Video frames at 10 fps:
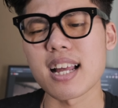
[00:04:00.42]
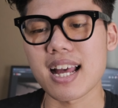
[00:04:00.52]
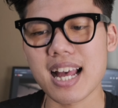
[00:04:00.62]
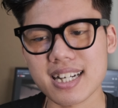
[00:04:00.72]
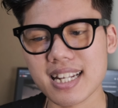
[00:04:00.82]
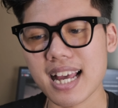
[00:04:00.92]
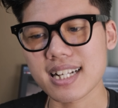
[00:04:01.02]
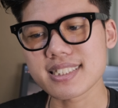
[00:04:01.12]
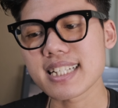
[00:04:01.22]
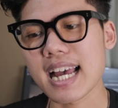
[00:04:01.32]
hàng
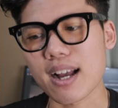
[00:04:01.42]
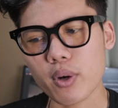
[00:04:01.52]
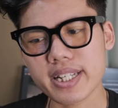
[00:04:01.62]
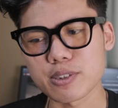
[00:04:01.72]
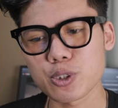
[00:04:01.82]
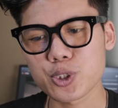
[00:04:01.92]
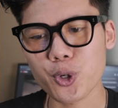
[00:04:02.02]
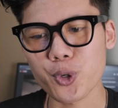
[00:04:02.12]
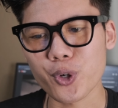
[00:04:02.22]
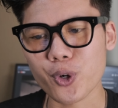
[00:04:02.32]
tháng trả qua thẻ
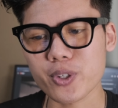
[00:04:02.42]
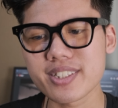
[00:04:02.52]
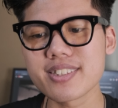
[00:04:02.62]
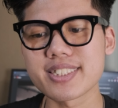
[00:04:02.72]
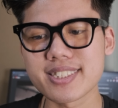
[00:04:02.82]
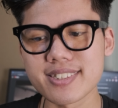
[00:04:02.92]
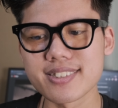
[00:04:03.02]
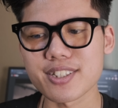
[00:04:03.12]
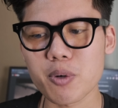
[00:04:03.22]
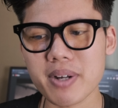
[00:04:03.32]
Jutro nó có tự trừ
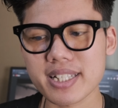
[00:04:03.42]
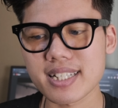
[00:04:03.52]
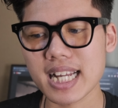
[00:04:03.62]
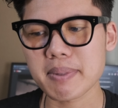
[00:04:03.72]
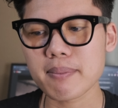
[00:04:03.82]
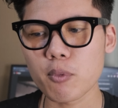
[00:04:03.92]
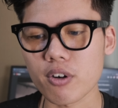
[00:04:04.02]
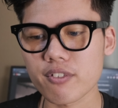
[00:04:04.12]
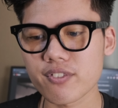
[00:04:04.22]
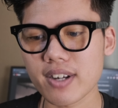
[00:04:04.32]
được không anh hay bắt
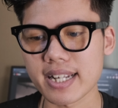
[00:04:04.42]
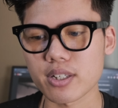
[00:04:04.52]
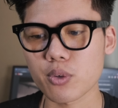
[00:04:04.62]
buộc phải